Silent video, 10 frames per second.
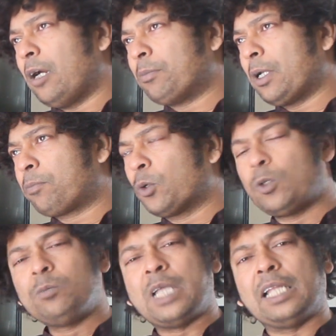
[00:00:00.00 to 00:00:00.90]
আমরা
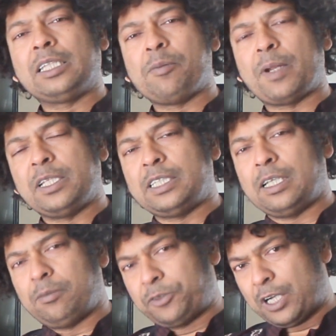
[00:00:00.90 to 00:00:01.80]
প্রথম জানতে পারি
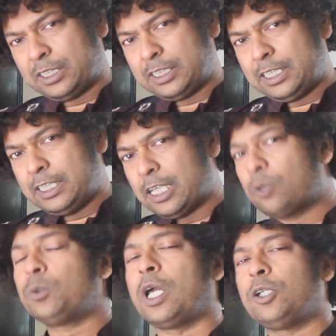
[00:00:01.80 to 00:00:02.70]
যে ট্রাজেডিটা
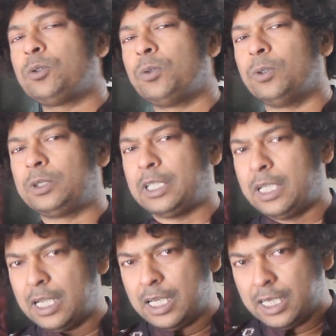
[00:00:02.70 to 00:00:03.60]
কোথায় শুরু হচ্ছে
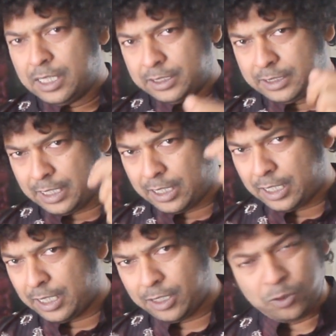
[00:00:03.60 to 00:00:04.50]
যে
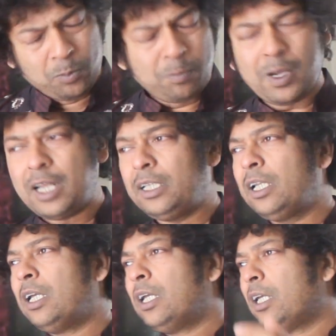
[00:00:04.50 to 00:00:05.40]
রূপবান
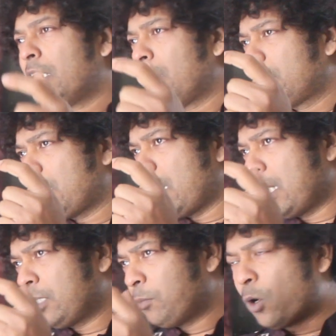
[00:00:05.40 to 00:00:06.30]

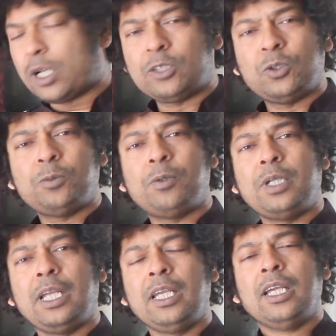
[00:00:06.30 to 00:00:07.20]
তার ভরা
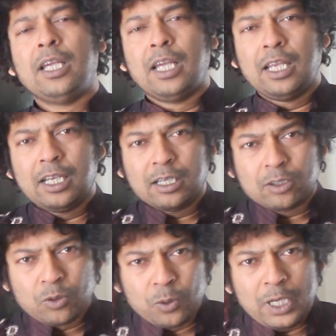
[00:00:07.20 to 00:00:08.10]
যৌবনে
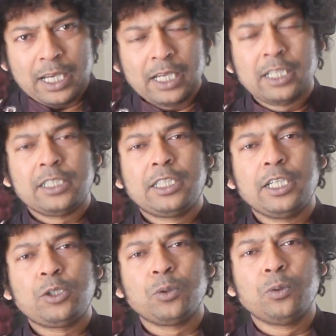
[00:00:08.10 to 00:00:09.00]
কোলে
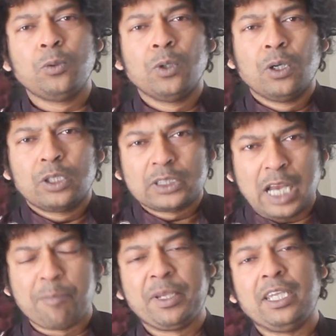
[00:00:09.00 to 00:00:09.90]
শিশু
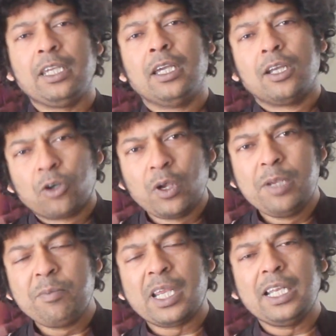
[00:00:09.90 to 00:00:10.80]
স্বামী
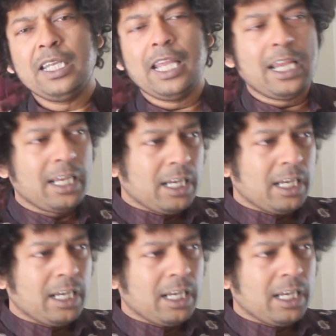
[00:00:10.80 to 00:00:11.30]
রোহিঙ্গকে নিয়ে